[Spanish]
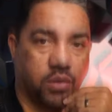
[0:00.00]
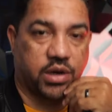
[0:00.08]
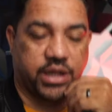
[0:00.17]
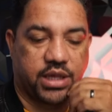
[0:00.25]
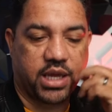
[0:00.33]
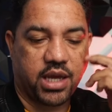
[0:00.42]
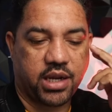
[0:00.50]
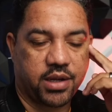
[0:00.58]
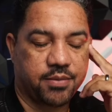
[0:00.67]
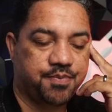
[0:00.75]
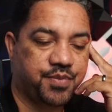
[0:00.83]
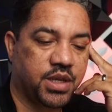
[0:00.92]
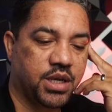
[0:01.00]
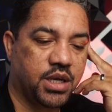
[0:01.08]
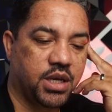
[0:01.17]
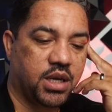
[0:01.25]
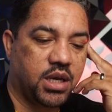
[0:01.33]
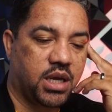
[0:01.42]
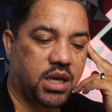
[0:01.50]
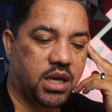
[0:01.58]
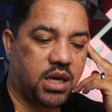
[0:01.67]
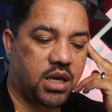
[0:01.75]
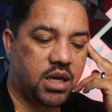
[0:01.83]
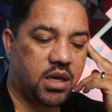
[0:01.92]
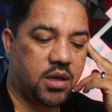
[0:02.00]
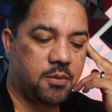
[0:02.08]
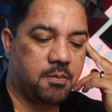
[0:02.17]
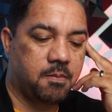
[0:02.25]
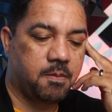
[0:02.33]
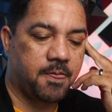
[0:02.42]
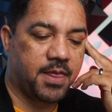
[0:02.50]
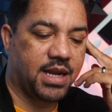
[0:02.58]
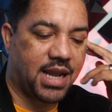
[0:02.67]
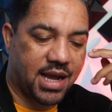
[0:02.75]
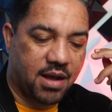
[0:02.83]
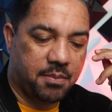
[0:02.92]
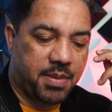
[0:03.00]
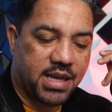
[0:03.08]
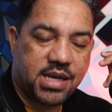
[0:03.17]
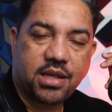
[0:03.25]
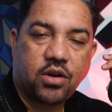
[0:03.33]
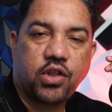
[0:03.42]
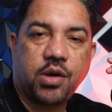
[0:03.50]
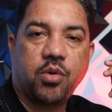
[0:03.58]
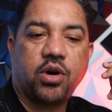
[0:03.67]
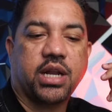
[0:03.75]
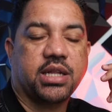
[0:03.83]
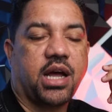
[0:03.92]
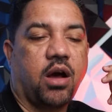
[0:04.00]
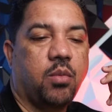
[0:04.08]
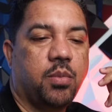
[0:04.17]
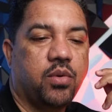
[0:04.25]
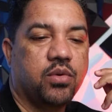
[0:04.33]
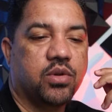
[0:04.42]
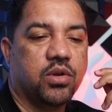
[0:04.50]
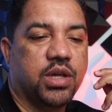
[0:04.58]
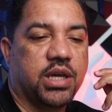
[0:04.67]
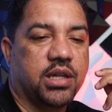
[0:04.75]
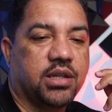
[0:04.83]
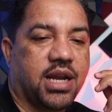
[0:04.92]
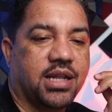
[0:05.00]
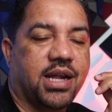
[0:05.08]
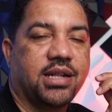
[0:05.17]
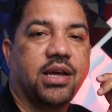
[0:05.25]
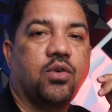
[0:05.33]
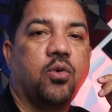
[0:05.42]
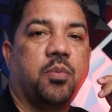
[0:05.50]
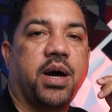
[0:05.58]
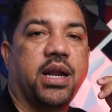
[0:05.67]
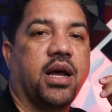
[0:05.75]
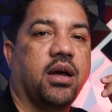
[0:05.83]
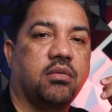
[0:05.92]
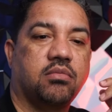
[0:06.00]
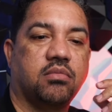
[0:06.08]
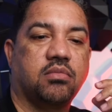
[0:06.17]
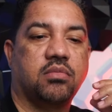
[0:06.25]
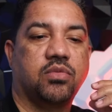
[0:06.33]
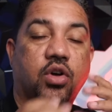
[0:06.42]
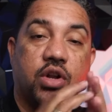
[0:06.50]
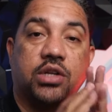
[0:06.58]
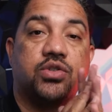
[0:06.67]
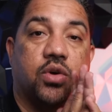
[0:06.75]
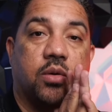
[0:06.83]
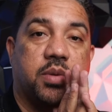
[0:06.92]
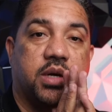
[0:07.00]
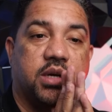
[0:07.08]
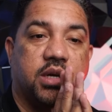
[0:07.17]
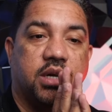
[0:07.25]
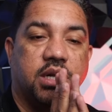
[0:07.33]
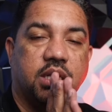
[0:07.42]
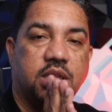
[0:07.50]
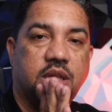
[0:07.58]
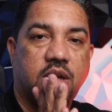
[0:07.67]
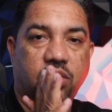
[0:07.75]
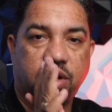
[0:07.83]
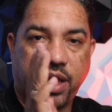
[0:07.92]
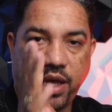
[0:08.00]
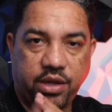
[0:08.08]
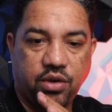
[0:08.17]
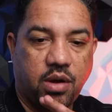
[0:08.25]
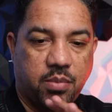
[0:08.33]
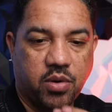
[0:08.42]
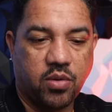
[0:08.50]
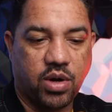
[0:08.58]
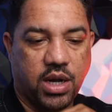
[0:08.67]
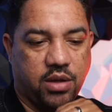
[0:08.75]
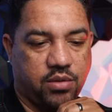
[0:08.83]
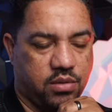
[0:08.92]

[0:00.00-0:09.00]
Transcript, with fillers: que tiene eh, la campaña de los demócratas a un punto de tratar de culpar a Donald Trump de lo que ellos han provocado.